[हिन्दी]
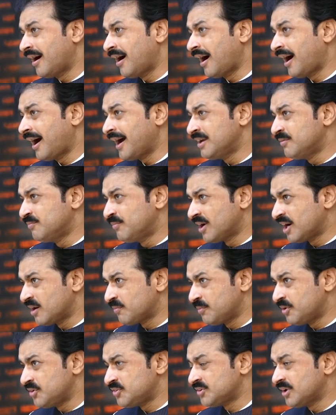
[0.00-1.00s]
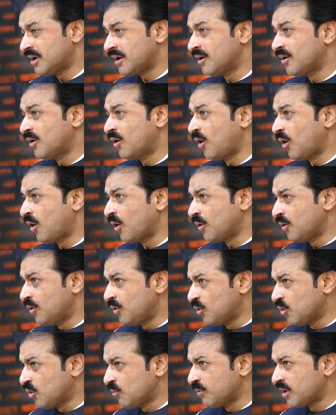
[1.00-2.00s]
हाई ब्लड प्रेशर और
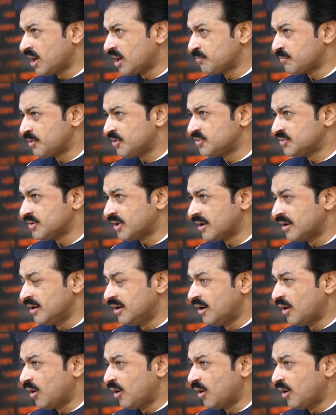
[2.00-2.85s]
लो ब्लड प्रेशर